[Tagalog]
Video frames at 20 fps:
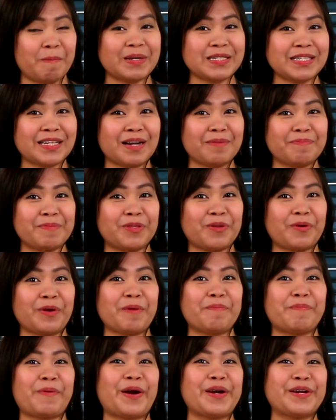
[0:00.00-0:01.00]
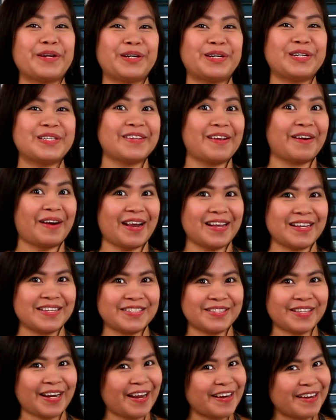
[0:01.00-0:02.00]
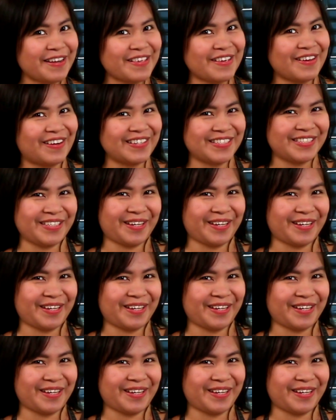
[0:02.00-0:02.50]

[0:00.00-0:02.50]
Masarap itong i-partner sa rice. Try ninyo, ang